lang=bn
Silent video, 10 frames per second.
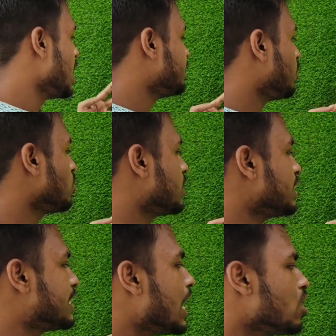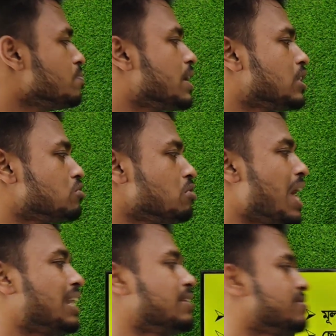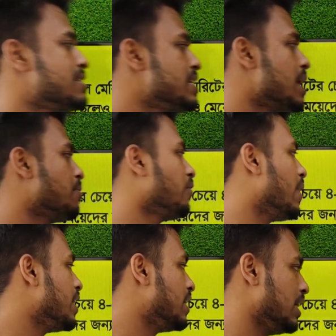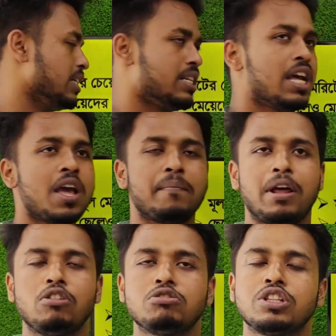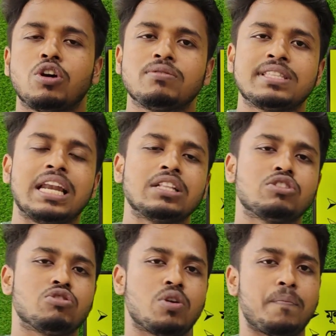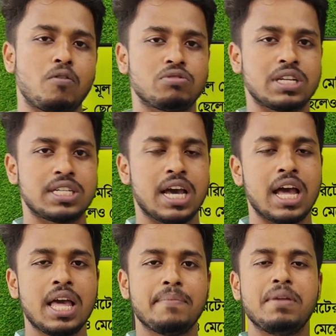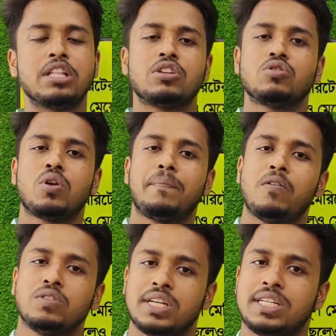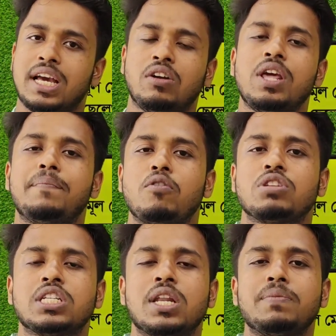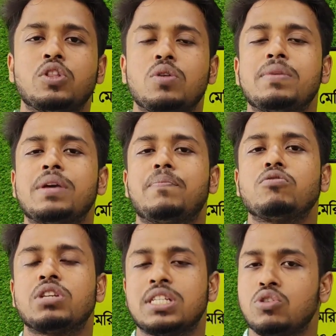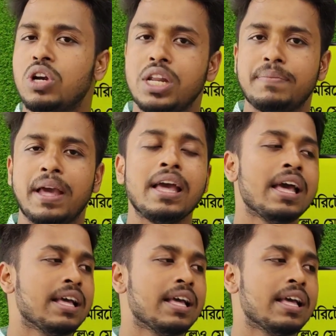এরপর হচ্ছে ছেলে ও মেয়েদের জন্য আলাদা সিট এবং মেরিট লিস্ট মানে হচ্ছে ধরো ছেলেদের জন্য পঞ্চাশটা মেয়েদের জন্য পঞ্চাশটা এখন এই পঞ্চাশটার ভিতরে মেয়ে পঞ্চাশ জনে নিবে